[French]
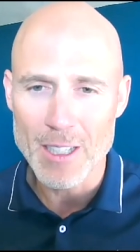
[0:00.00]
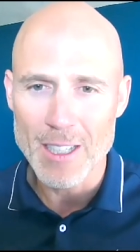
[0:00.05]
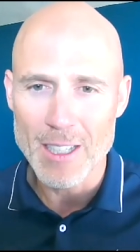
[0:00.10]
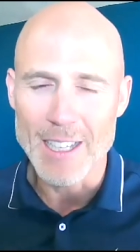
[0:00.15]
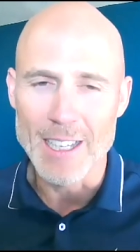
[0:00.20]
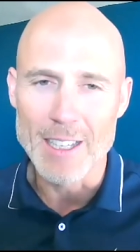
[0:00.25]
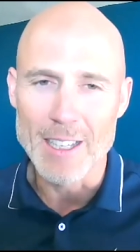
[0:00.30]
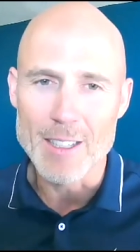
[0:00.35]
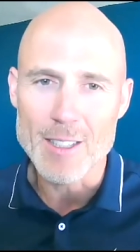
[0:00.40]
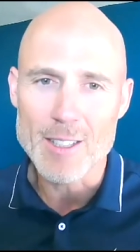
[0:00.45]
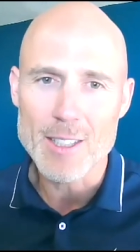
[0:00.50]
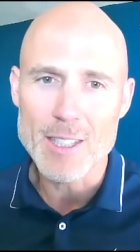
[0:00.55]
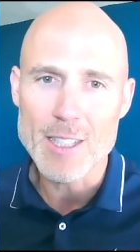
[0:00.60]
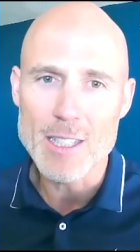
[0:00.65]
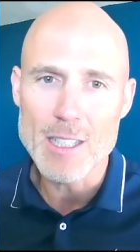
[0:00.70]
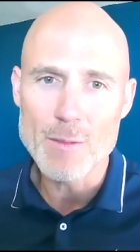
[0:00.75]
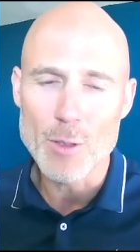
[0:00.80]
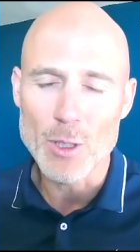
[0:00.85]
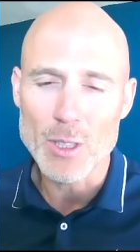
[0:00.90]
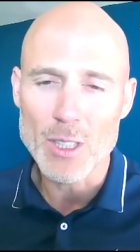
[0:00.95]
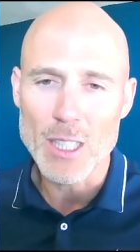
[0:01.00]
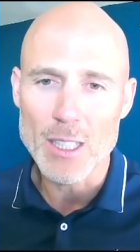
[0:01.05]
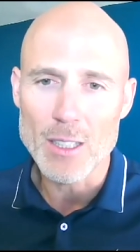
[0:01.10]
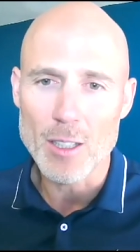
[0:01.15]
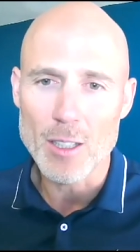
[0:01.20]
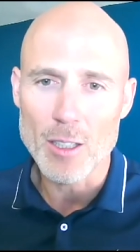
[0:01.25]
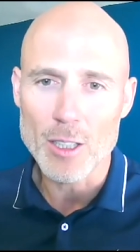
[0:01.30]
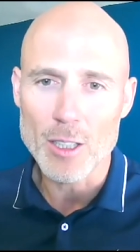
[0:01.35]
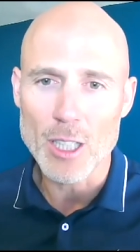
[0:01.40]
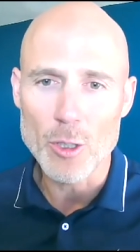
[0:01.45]
Euh, Steve qui
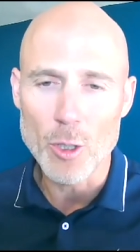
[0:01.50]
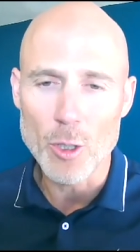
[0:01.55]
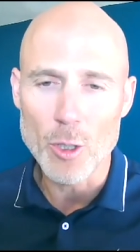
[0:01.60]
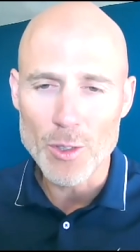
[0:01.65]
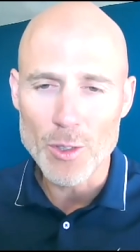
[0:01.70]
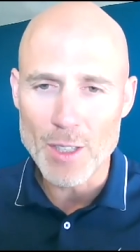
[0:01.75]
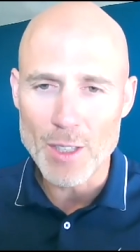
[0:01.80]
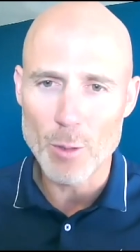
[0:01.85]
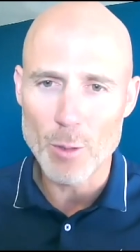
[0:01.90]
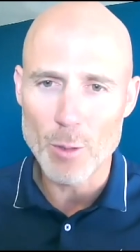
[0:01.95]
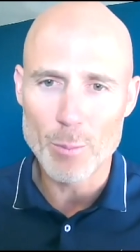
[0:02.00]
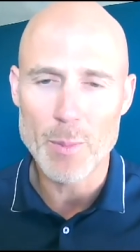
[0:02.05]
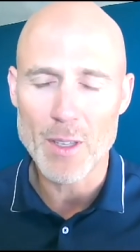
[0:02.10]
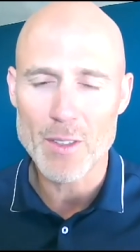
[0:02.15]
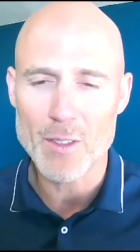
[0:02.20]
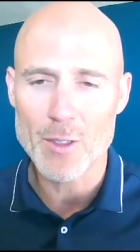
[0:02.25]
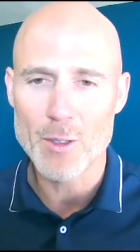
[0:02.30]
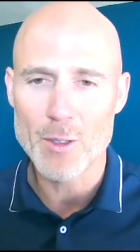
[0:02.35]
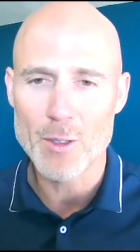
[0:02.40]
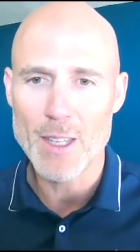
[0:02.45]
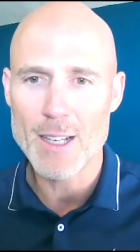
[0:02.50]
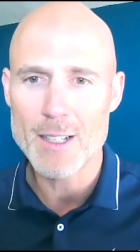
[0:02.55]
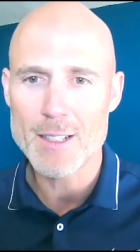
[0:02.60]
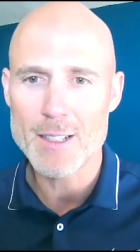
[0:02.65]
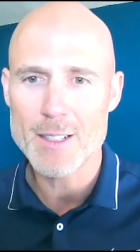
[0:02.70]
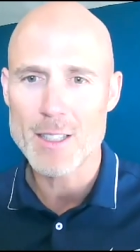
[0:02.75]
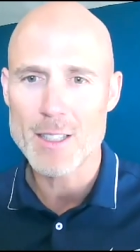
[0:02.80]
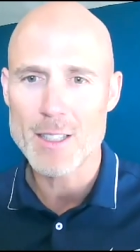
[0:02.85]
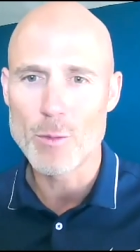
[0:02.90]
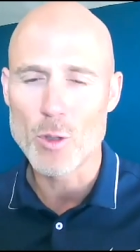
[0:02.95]
est, dans le développement personnel,
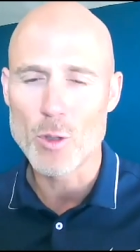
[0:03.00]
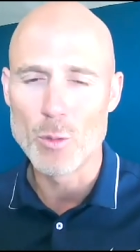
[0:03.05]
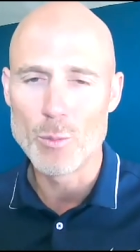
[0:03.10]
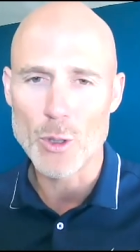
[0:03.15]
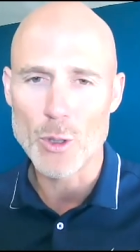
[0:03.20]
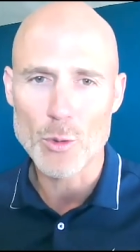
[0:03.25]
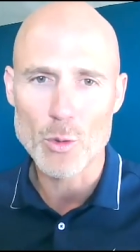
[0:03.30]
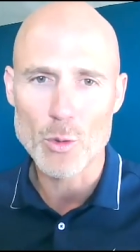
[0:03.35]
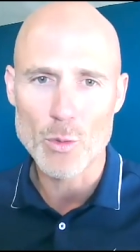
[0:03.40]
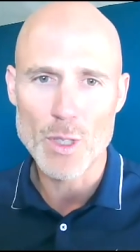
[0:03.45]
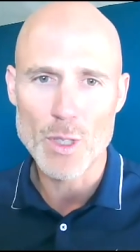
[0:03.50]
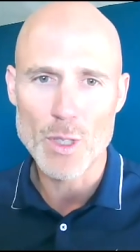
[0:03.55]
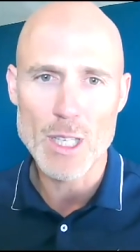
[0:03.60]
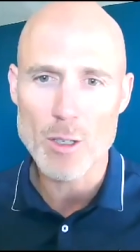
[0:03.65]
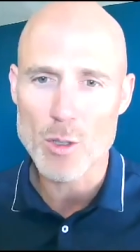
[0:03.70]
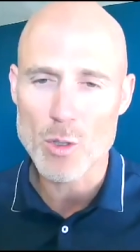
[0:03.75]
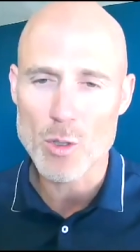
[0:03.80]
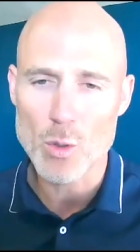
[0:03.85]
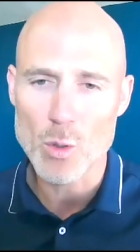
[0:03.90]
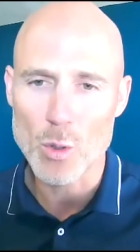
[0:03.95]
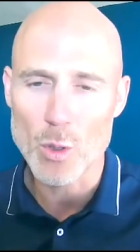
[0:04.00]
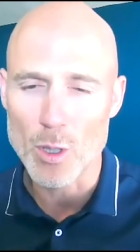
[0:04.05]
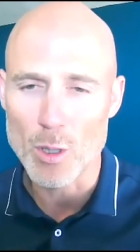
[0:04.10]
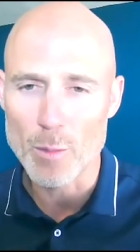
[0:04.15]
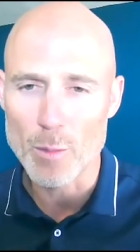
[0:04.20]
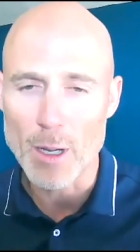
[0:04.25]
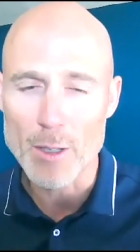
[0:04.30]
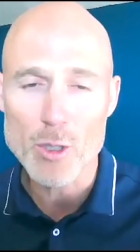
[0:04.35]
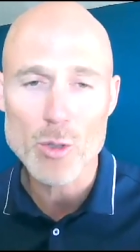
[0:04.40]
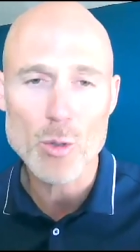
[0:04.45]
Steve qu'on peut retrouver sur,
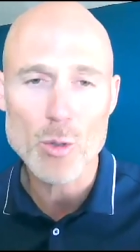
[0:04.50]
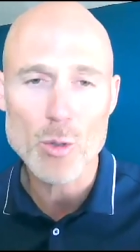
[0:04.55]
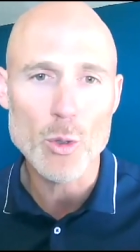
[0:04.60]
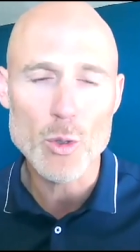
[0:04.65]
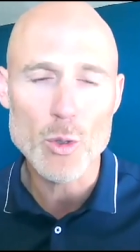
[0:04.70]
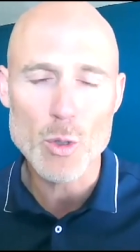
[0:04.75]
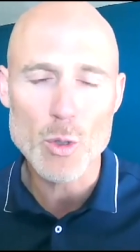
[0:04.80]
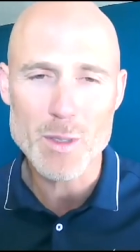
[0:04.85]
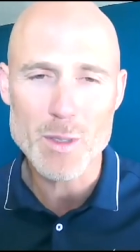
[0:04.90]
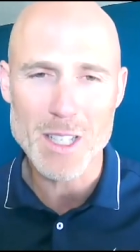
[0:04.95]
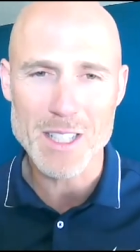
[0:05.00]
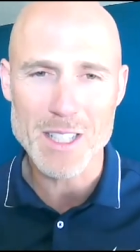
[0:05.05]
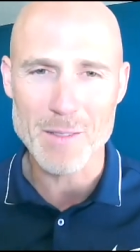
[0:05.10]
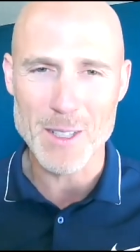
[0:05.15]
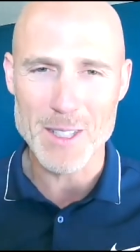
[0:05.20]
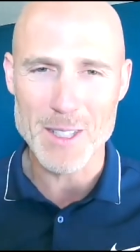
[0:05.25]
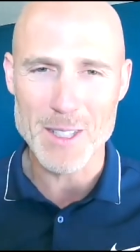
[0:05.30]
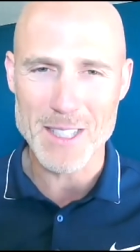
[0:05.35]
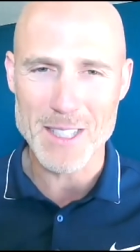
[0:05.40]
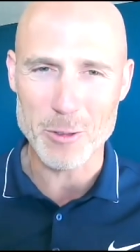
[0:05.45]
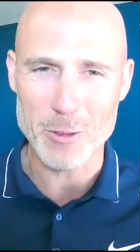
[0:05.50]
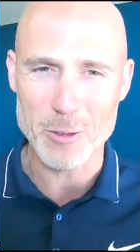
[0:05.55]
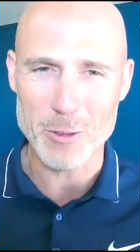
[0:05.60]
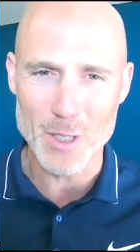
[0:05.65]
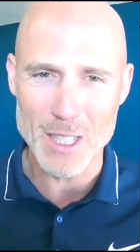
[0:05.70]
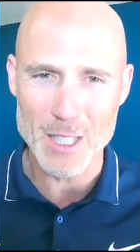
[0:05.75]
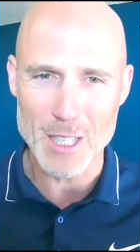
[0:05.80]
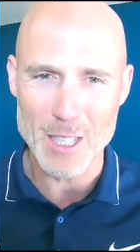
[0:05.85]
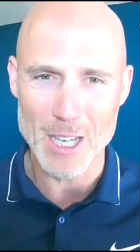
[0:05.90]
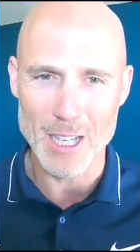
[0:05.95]
euh, bah, sur YouTube, c'est assez facile à
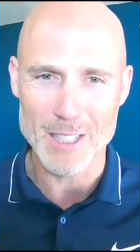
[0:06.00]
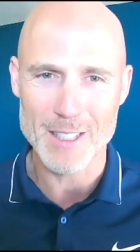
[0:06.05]
trouver.